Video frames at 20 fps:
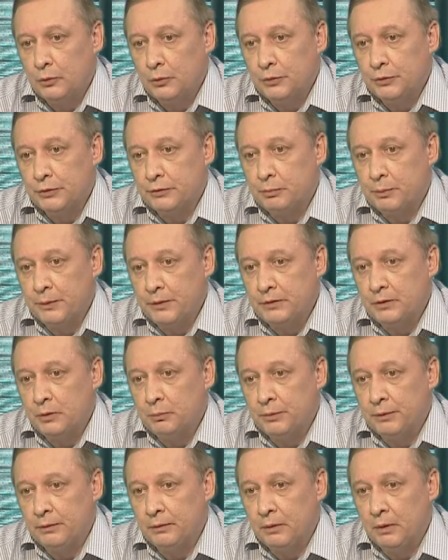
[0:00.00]
То есть, в
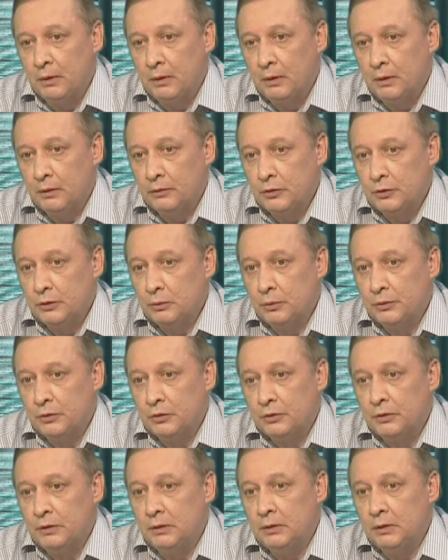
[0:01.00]
принципе, на
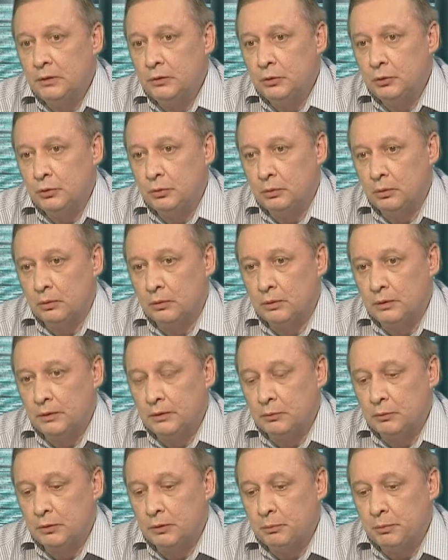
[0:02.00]
сегодняшний день еще
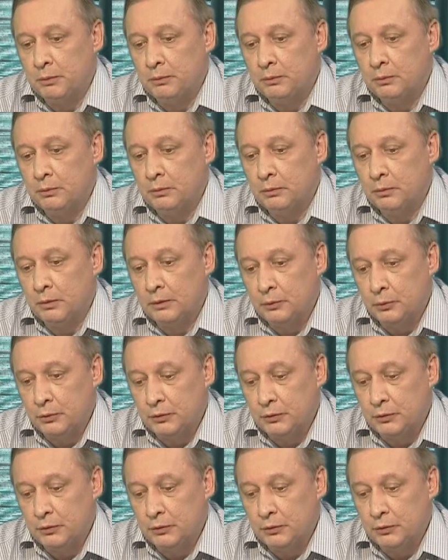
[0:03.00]
к этим же э,